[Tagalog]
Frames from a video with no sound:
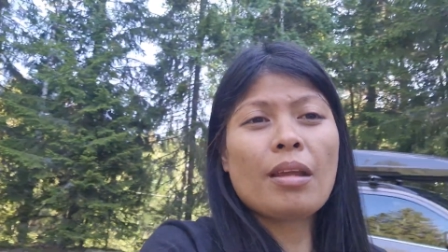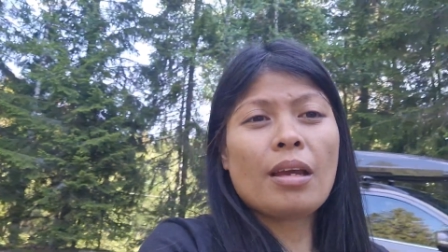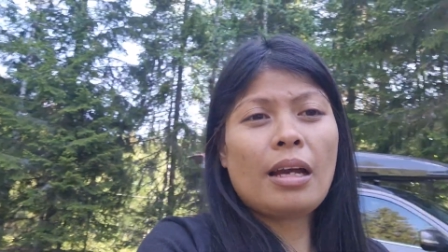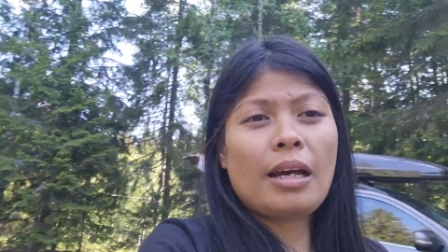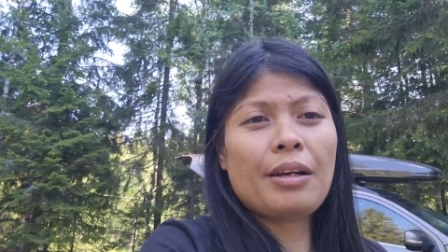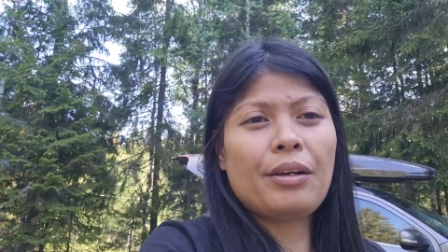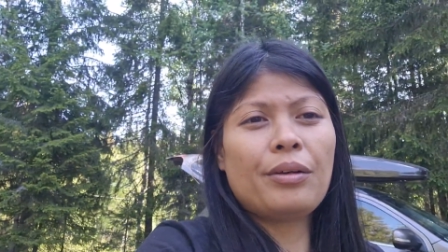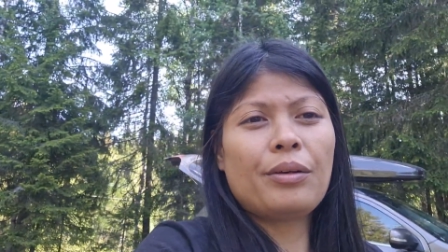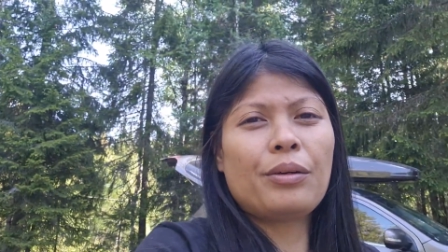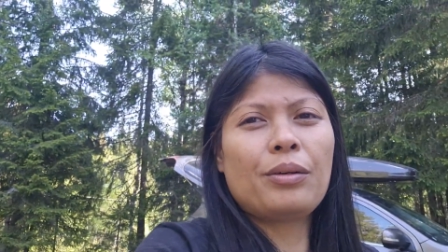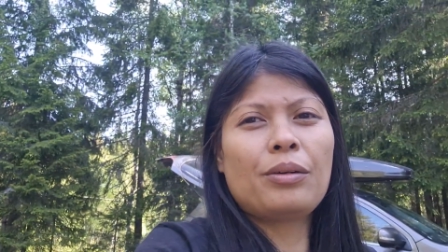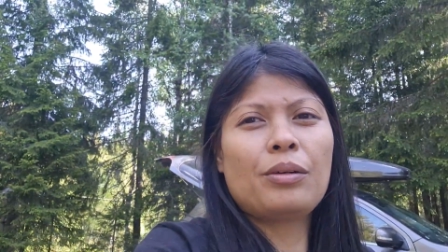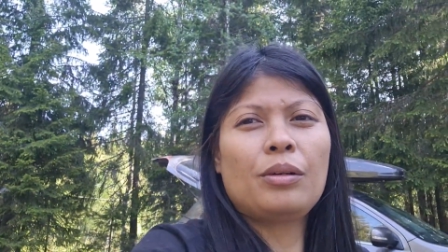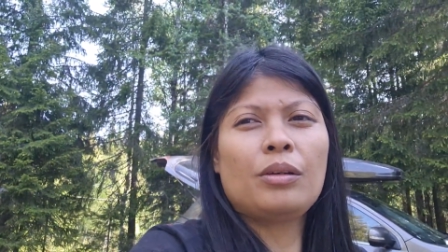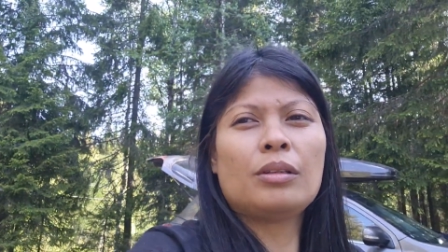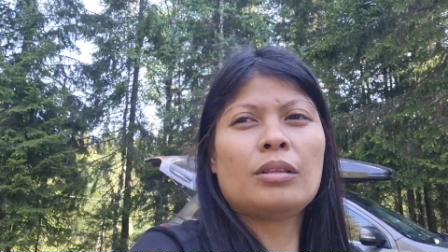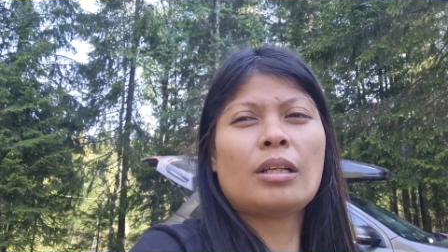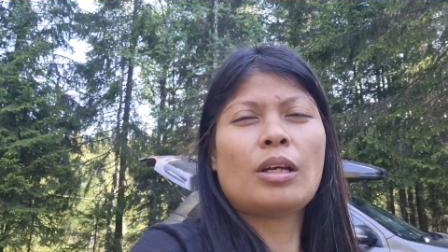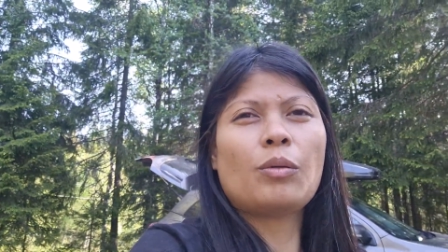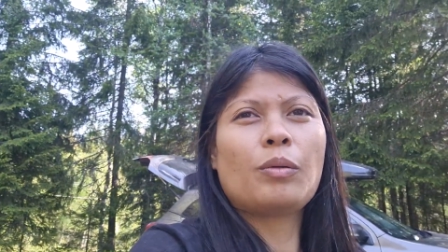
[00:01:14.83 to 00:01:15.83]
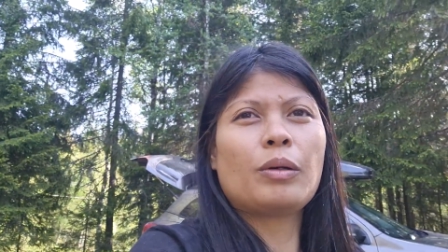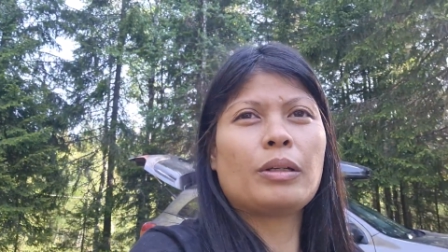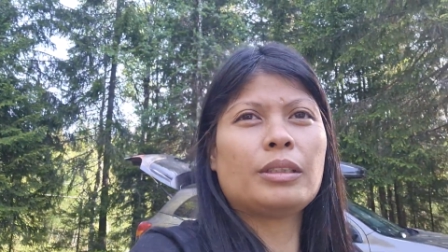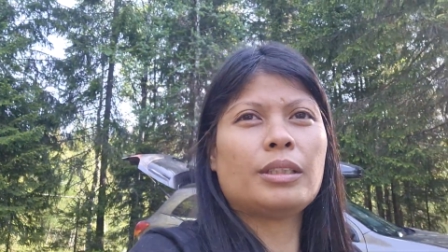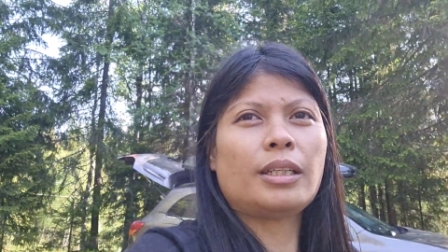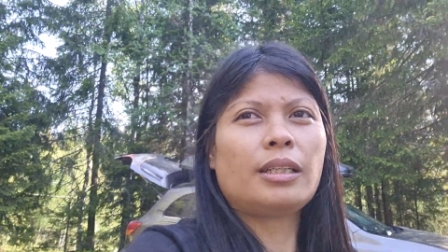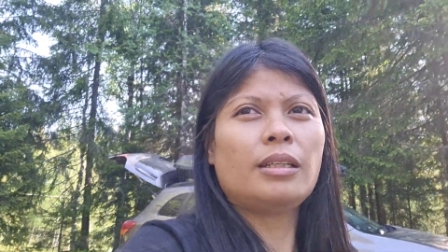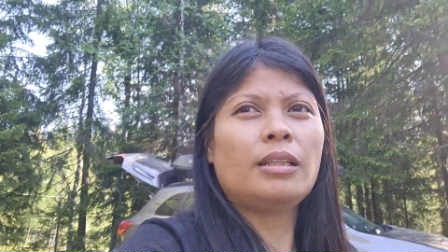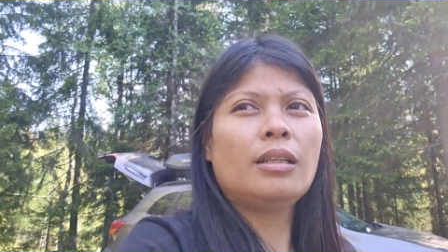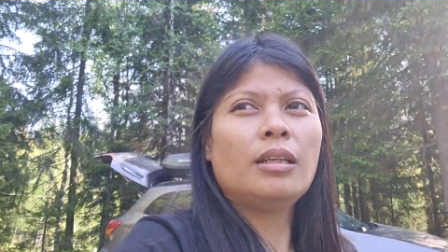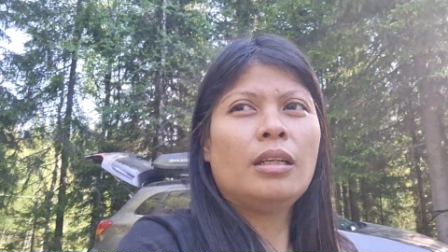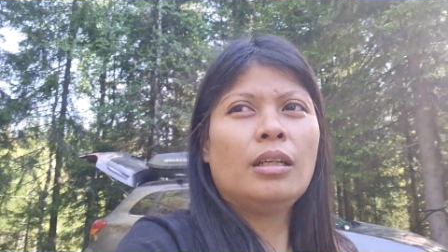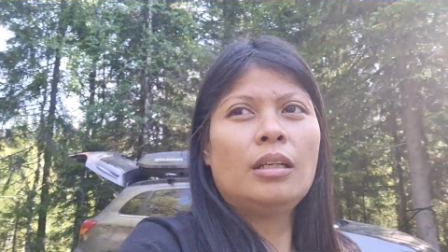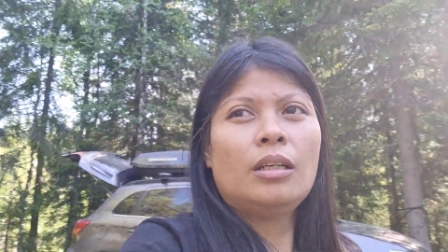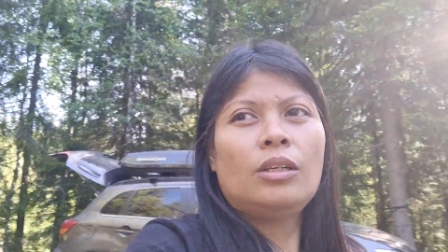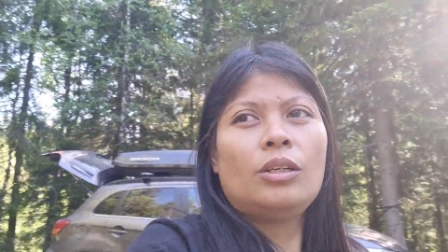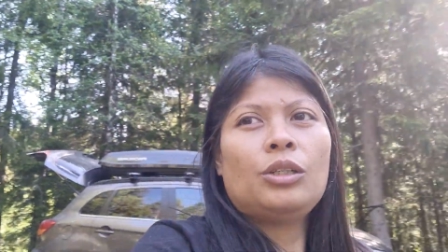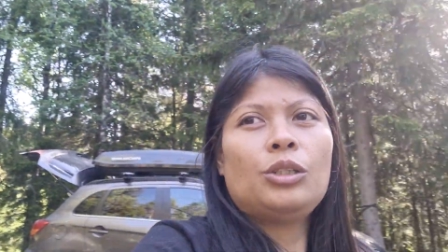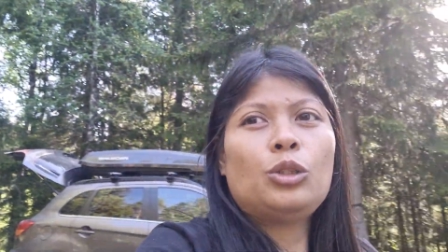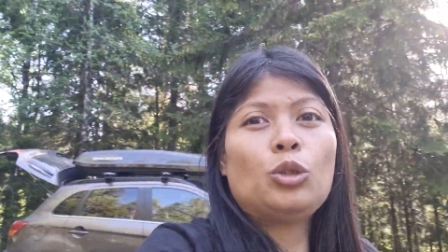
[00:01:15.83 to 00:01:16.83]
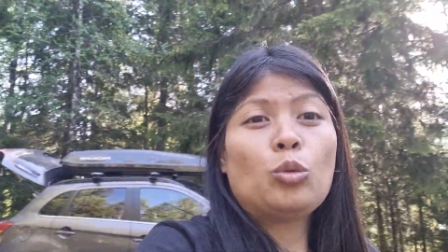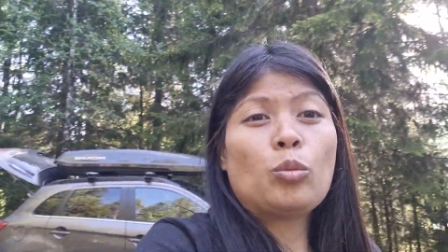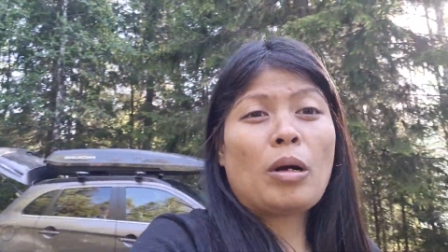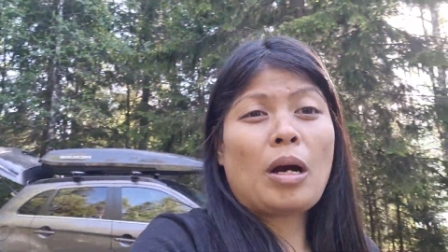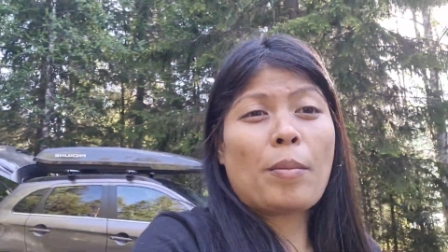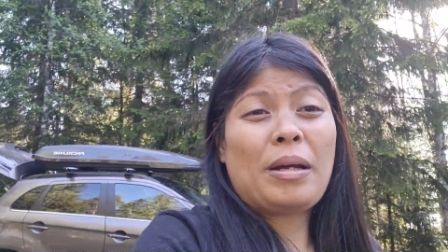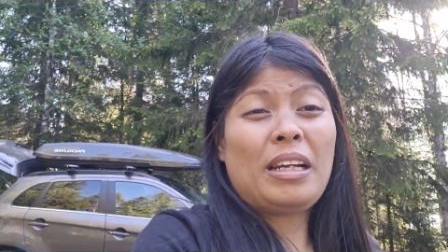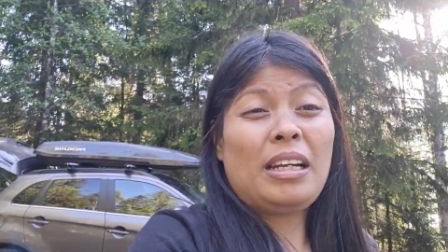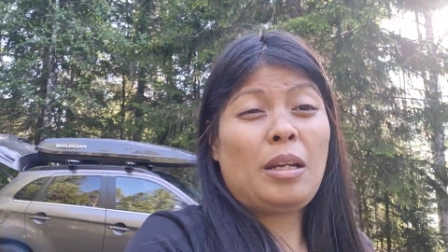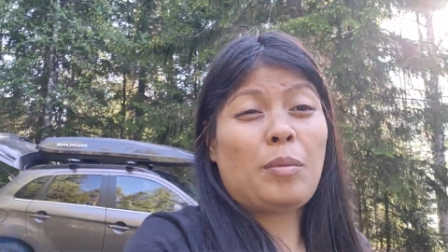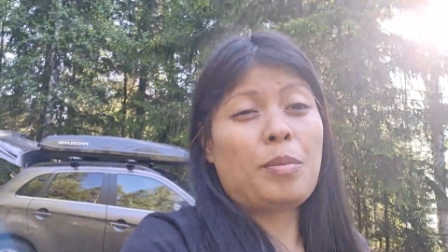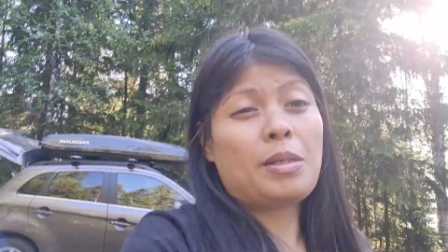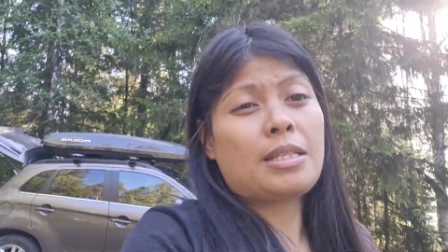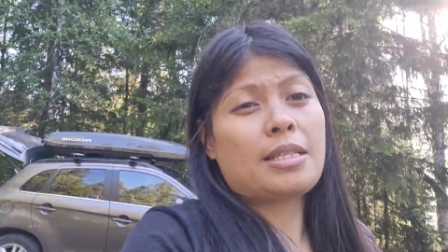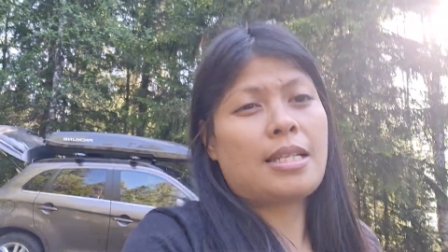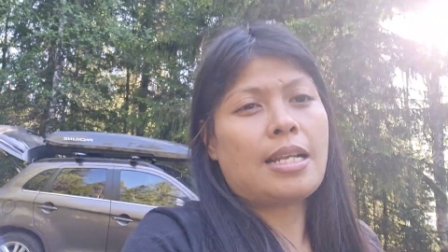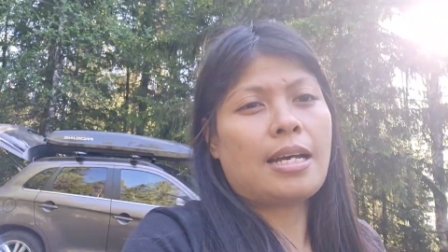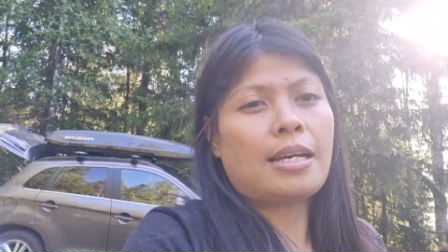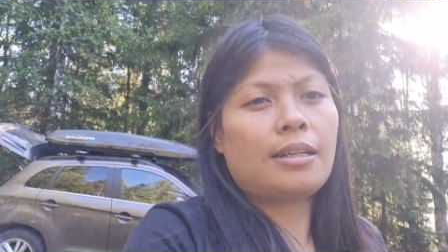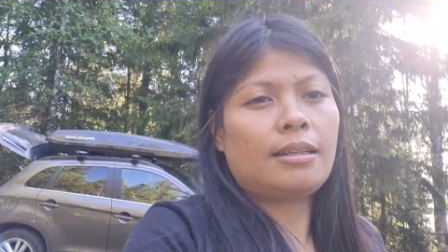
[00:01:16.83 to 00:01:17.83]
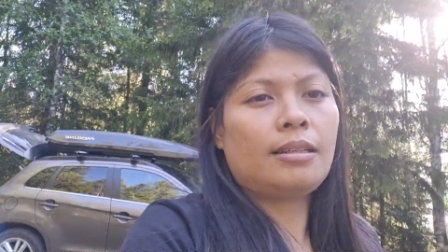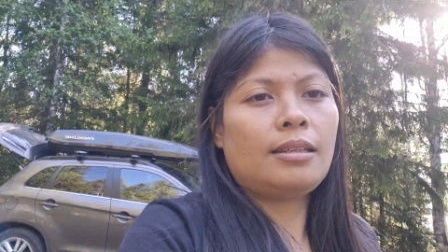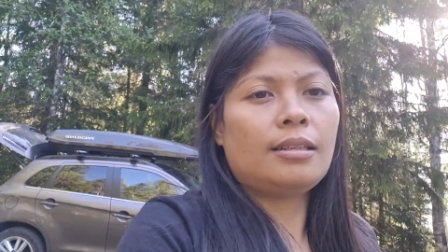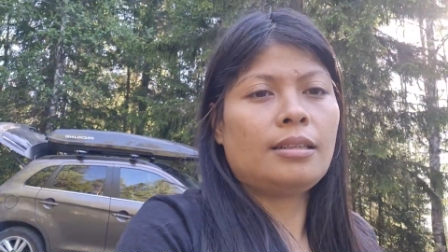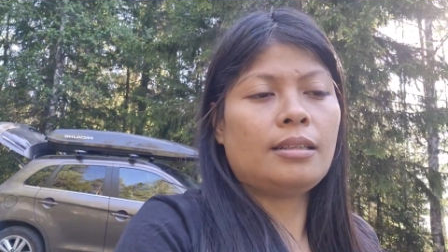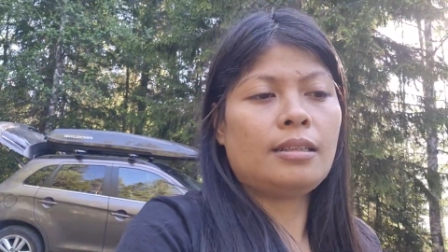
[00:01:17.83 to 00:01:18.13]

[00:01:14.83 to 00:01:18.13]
ano, tawag dyan, yung mga maninipis lang,